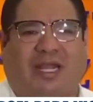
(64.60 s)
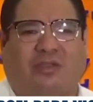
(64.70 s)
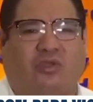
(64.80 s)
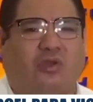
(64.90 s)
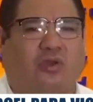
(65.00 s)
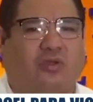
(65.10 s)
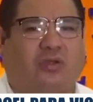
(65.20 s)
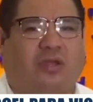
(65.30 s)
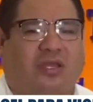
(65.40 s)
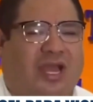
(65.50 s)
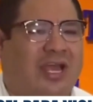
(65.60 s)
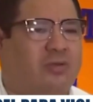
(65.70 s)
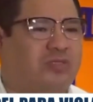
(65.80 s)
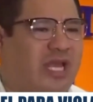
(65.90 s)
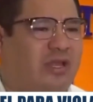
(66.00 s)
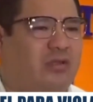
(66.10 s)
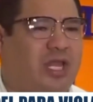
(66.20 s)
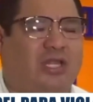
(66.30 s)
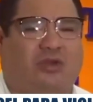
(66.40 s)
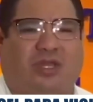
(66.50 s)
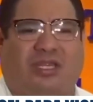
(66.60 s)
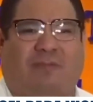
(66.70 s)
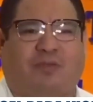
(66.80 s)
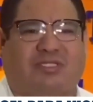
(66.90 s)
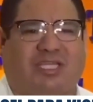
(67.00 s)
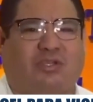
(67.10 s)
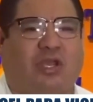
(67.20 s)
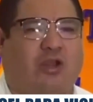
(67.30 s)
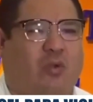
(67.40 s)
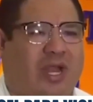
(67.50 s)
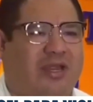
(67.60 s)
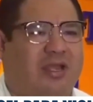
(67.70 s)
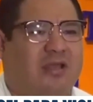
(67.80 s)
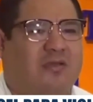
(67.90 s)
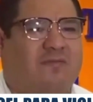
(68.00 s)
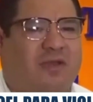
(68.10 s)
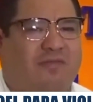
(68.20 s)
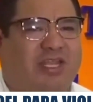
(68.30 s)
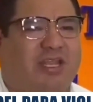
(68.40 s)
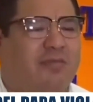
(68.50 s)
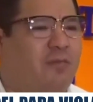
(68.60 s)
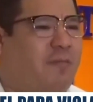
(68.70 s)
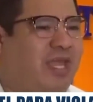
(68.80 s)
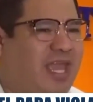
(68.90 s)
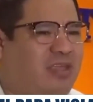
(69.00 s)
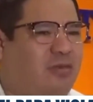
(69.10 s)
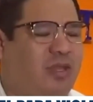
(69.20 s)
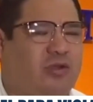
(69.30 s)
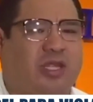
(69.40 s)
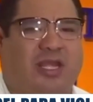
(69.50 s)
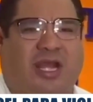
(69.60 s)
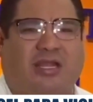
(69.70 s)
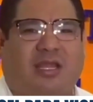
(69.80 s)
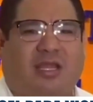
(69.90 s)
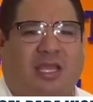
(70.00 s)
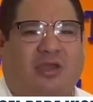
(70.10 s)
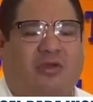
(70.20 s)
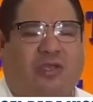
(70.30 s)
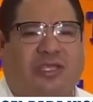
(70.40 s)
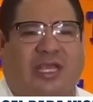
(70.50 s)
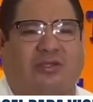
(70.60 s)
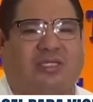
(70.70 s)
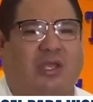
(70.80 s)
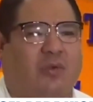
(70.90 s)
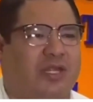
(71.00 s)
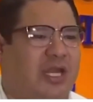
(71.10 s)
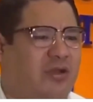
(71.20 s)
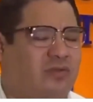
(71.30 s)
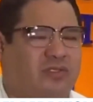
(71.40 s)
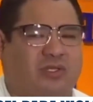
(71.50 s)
para todos los acusados dentro de este proceso en el cual fue víctima un pequeño menor de edad y hoy ya no se encuentra con